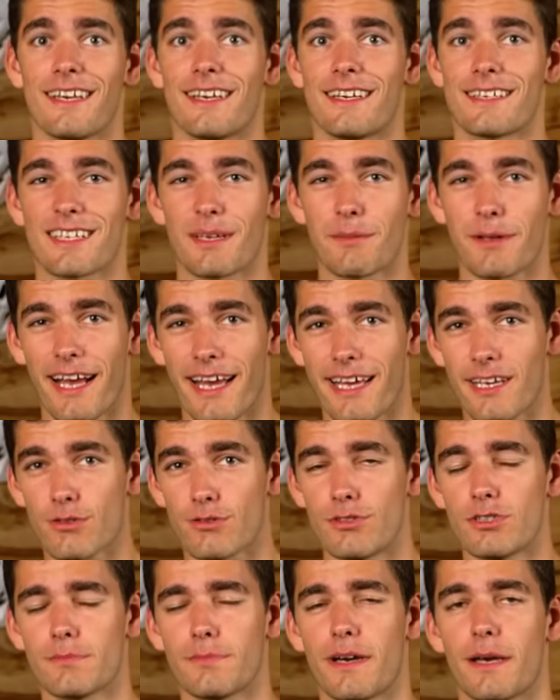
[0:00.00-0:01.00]
Es gibt keinen
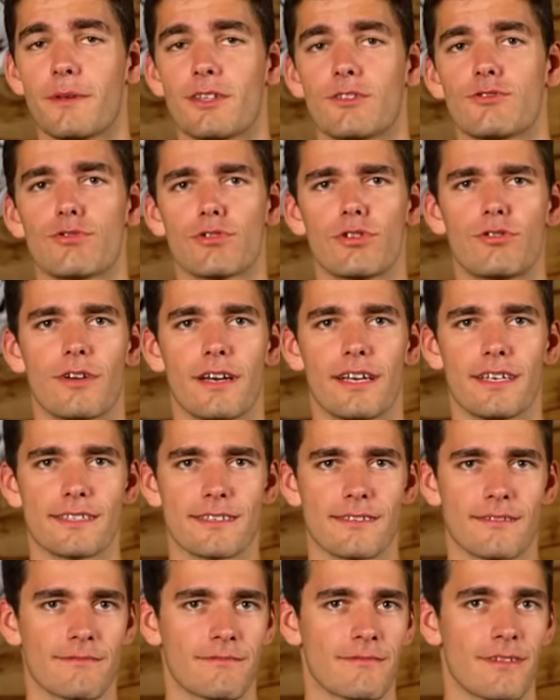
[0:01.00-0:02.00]
Grund beim
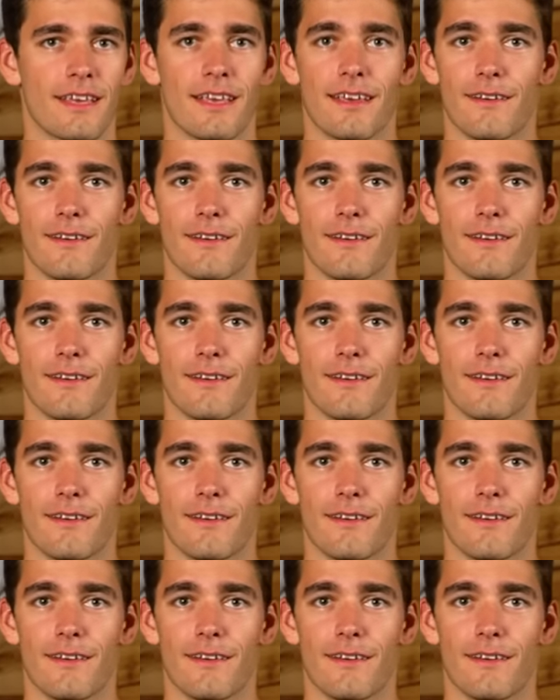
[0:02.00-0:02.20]
Enduro-Racen